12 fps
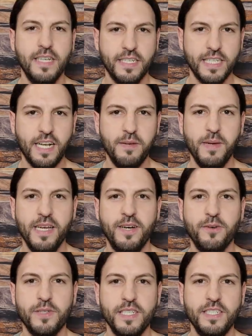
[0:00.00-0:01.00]
Dirk
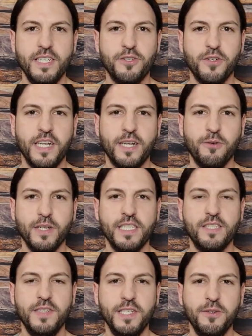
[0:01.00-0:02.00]
Sattelmeier und ich ja schon ein
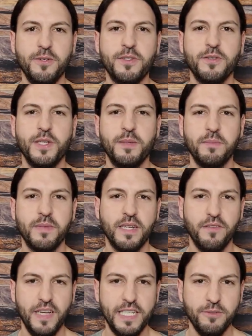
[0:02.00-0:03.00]
kurzes Video zu dem
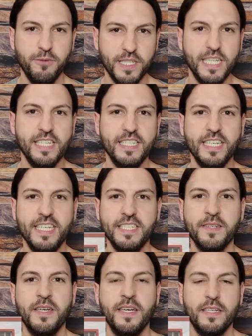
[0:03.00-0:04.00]
gefällten Urteil
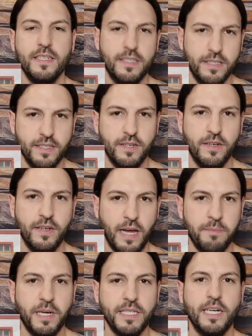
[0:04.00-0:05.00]
gedreht, das ich
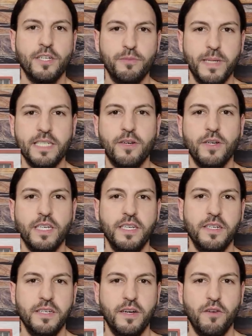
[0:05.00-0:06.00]
ein paar Tage später auch
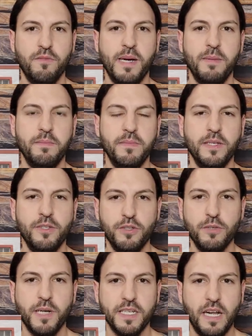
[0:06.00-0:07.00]
hier auf meinem
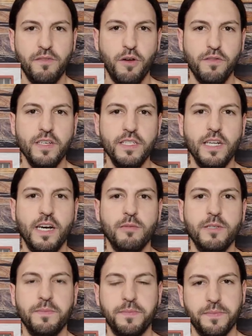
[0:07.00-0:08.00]
YouTube-Kanal veröffentlicht
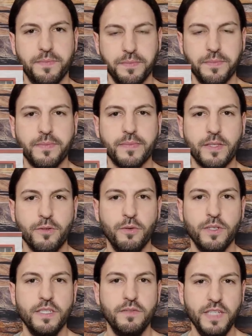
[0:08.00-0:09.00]
habe.
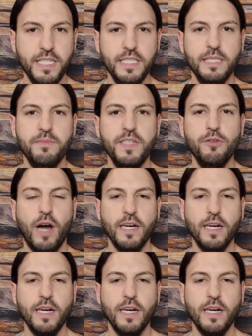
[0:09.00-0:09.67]
Und wie in diesem Video